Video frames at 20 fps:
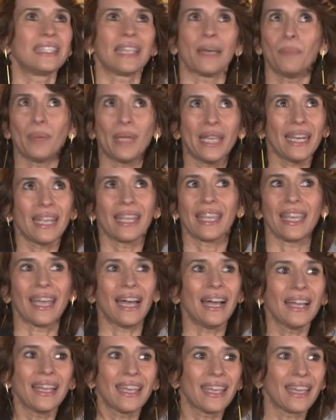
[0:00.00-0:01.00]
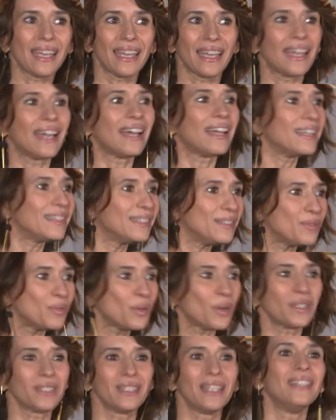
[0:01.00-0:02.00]
sapere che anche al di
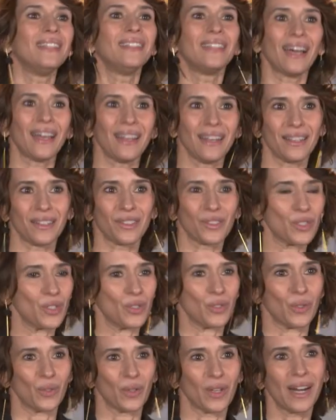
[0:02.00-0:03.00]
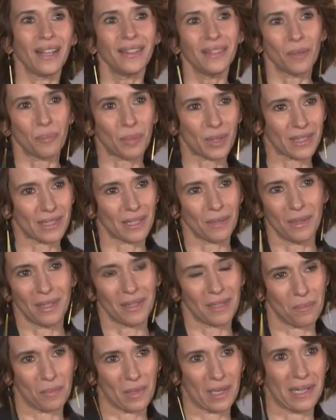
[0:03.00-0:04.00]
fuori dell'Italia ci sono grandi apprezzamenti è